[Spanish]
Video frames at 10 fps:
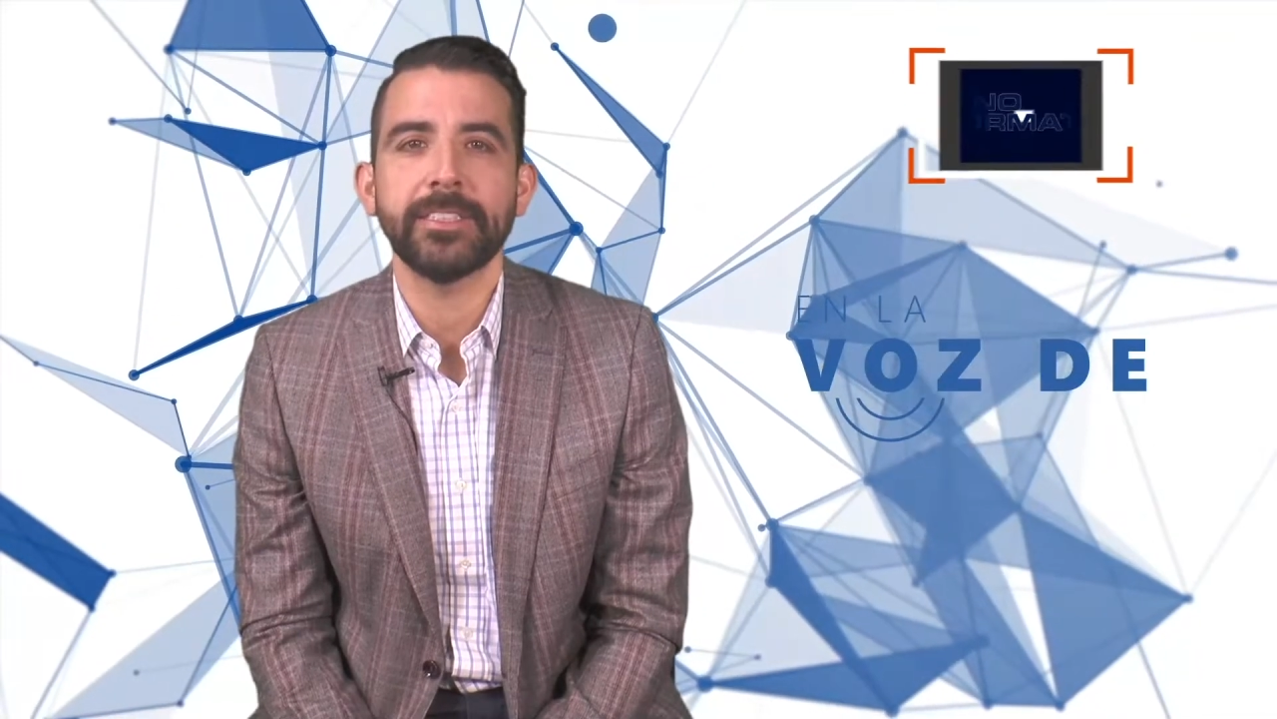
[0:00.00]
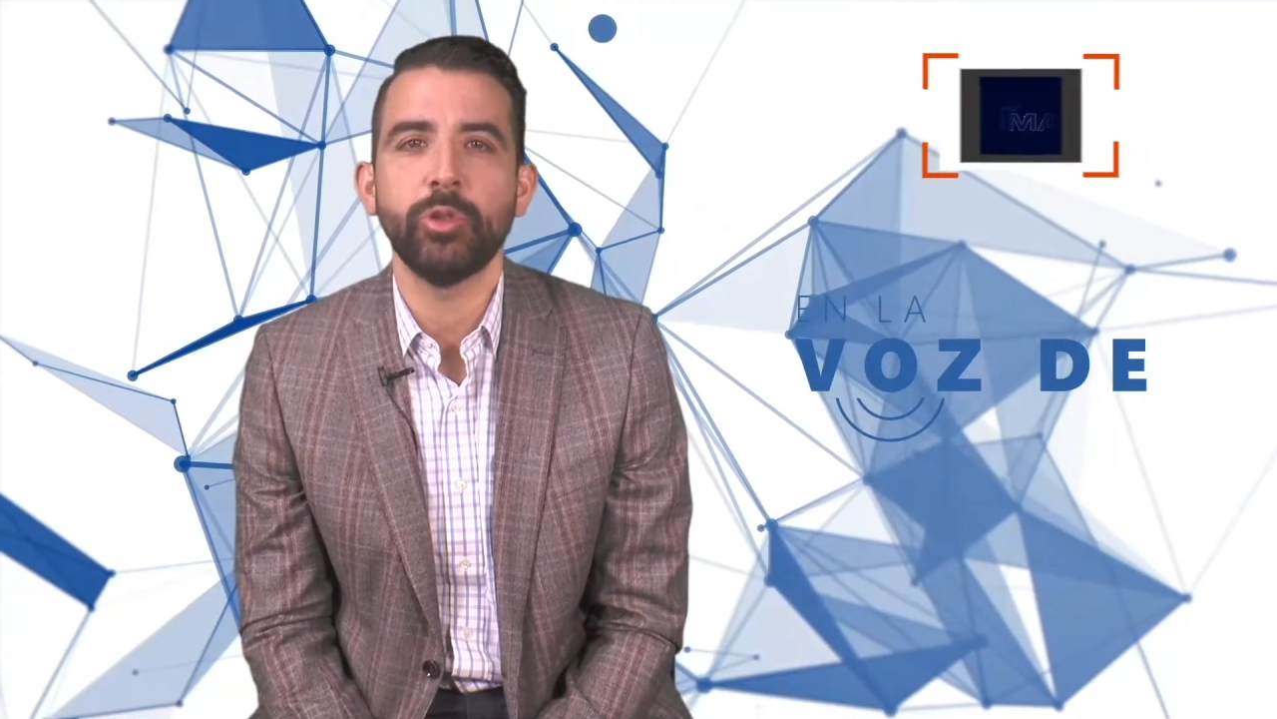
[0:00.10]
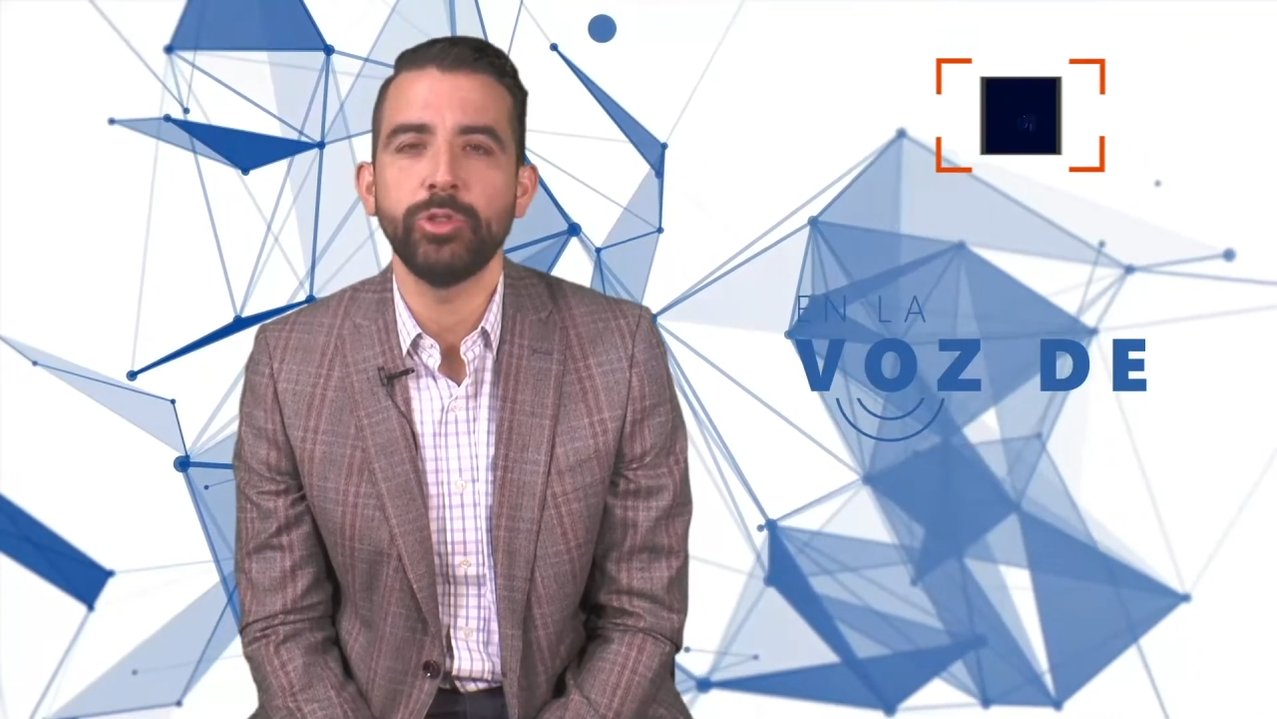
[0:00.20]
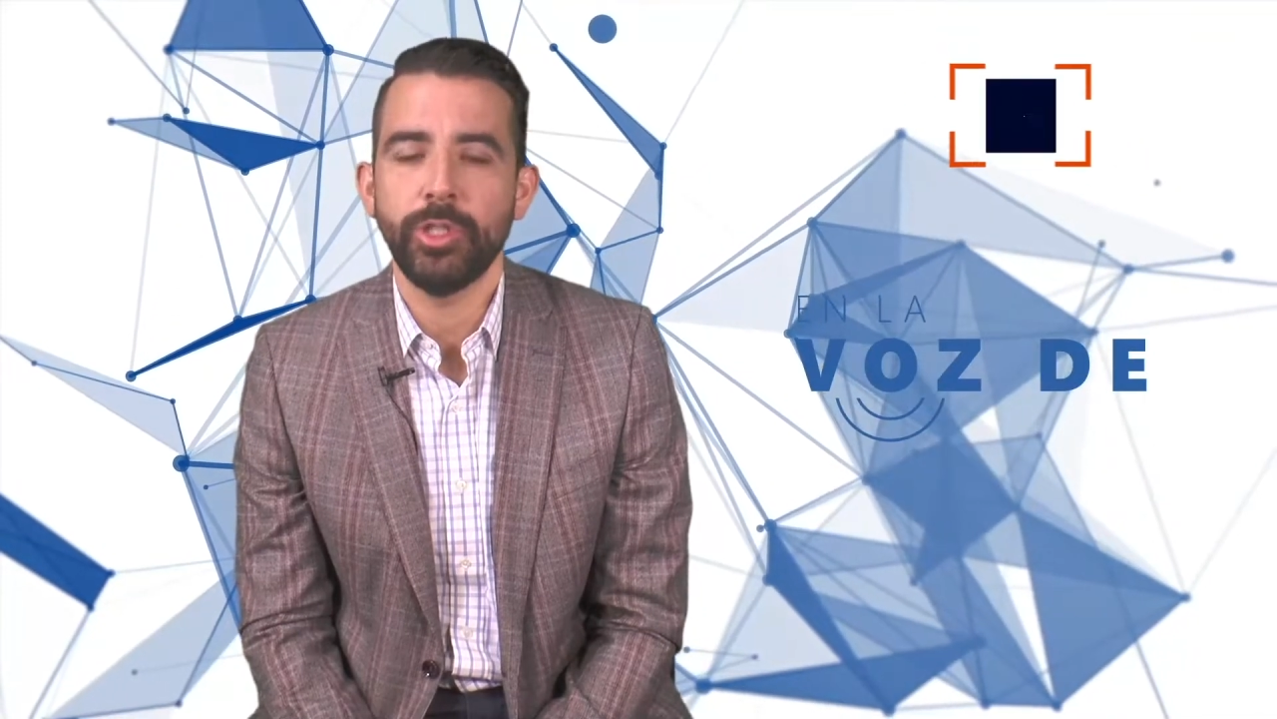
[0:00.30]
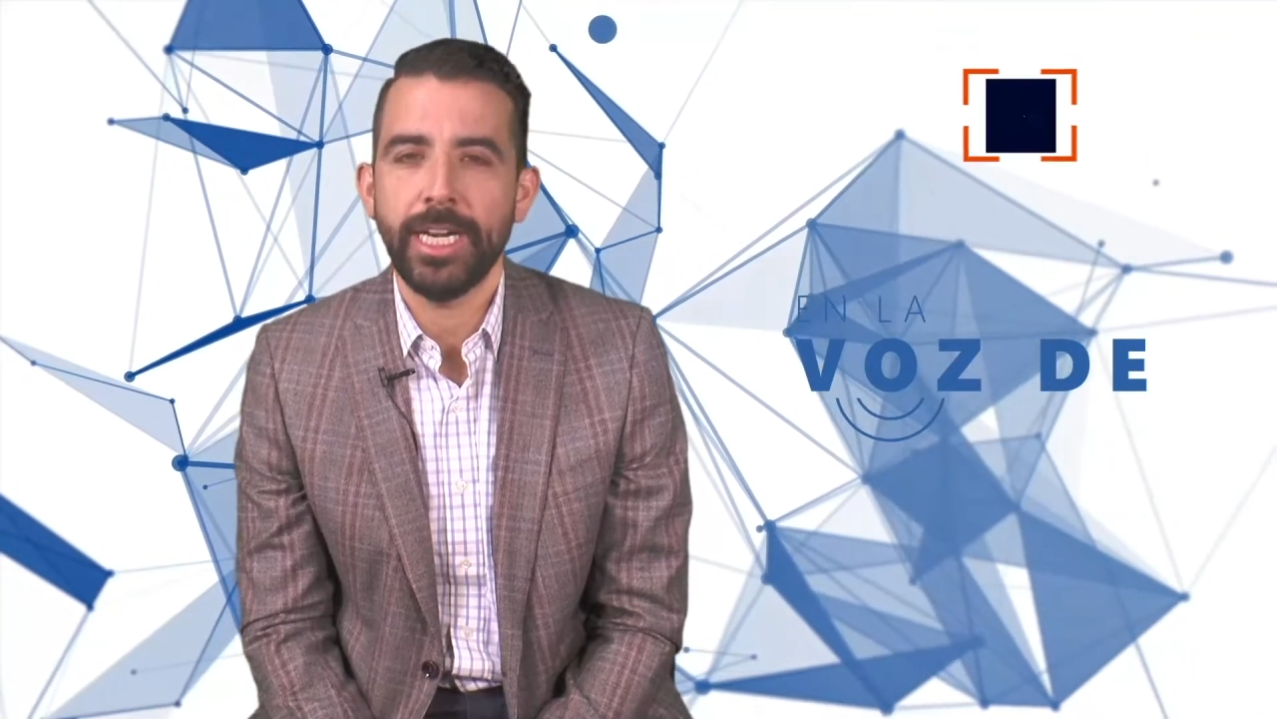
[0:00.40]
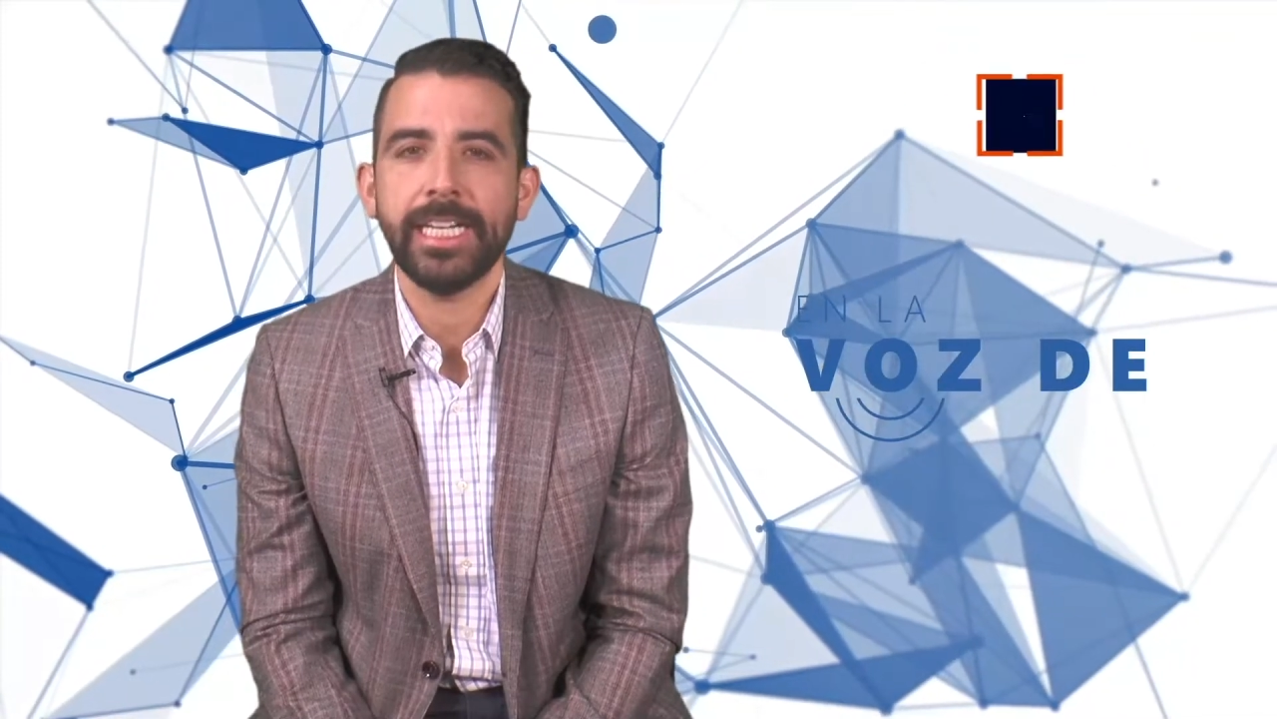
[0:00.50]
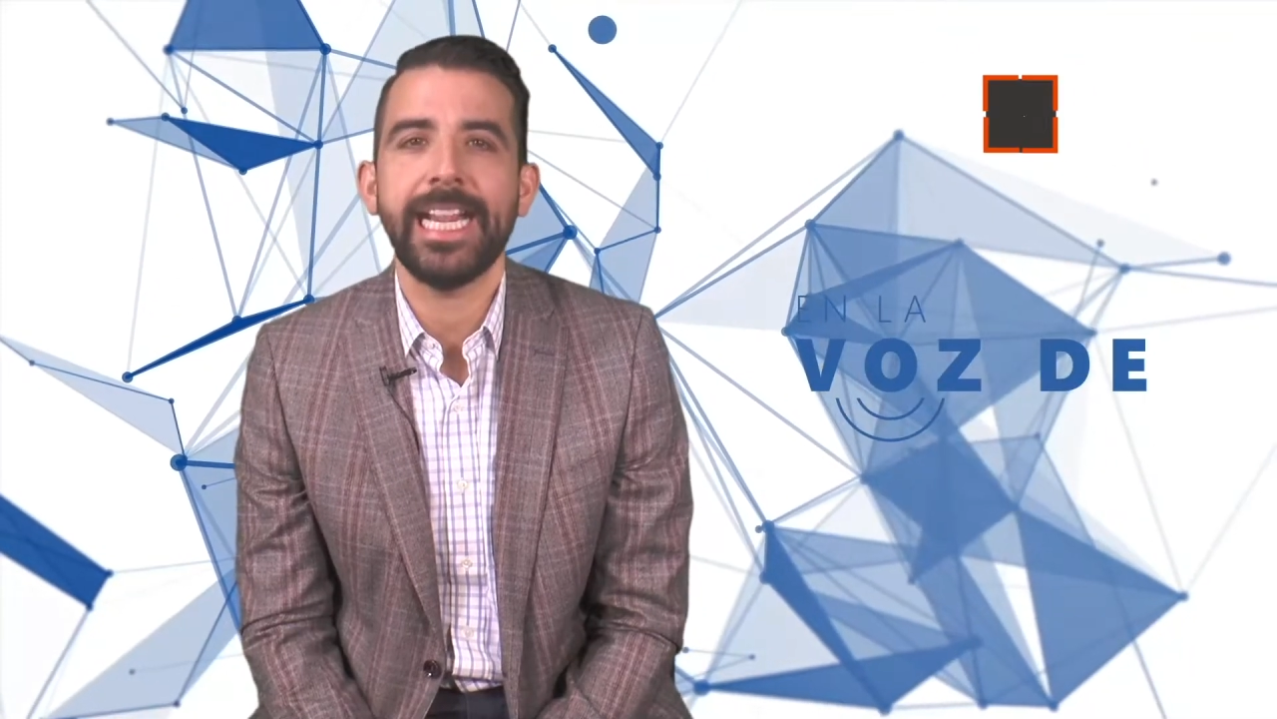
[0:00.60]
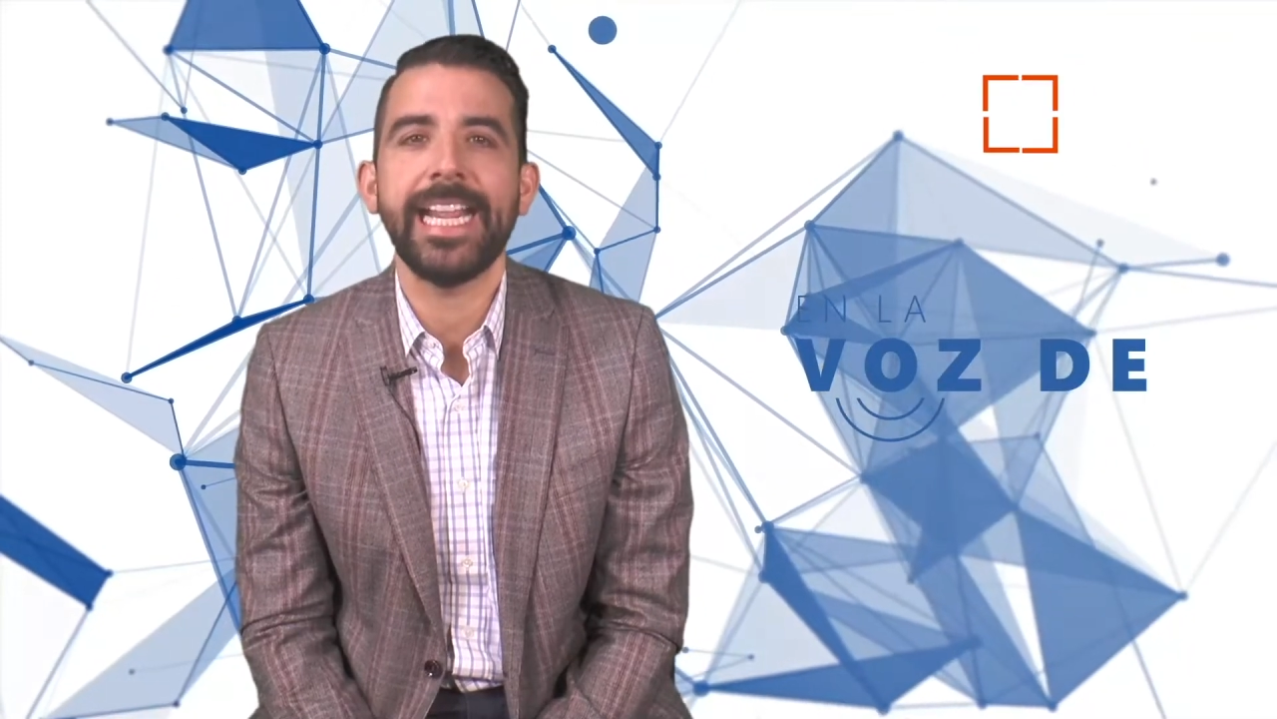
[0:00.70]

solucionar